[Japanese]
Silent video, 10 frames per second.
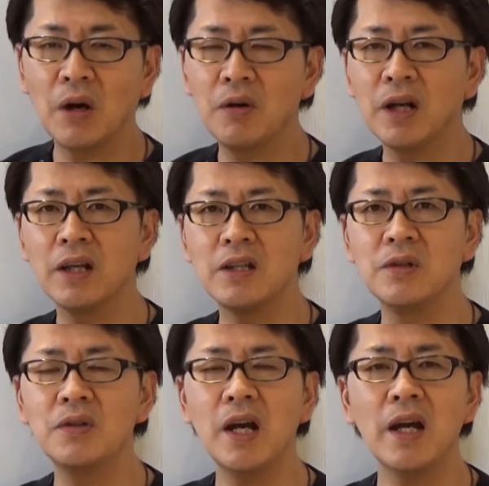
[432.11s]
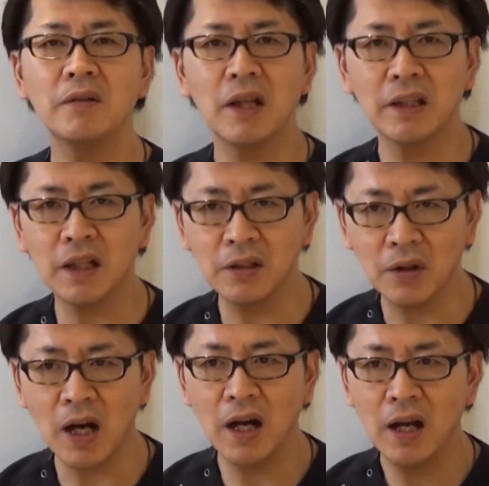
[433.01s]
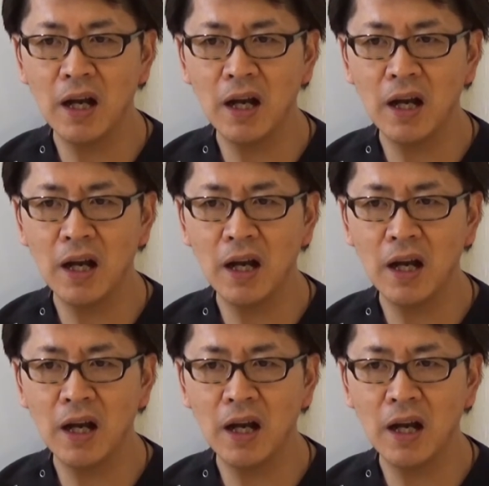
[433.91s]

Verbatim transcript: 治りが非常に早くなったりとか、